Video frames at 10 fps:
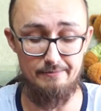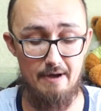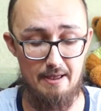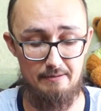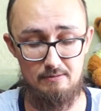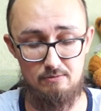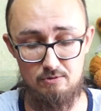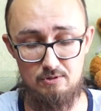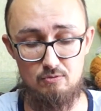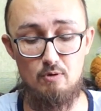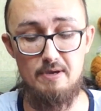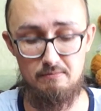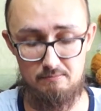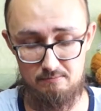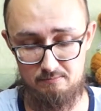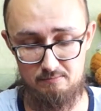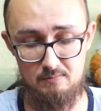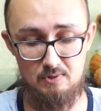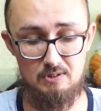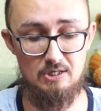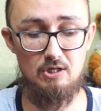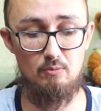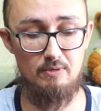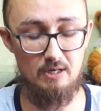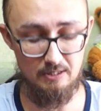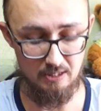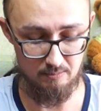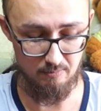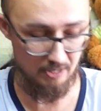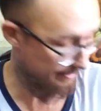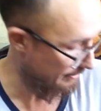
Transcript: То есть обе. Сначала у меня когда-то была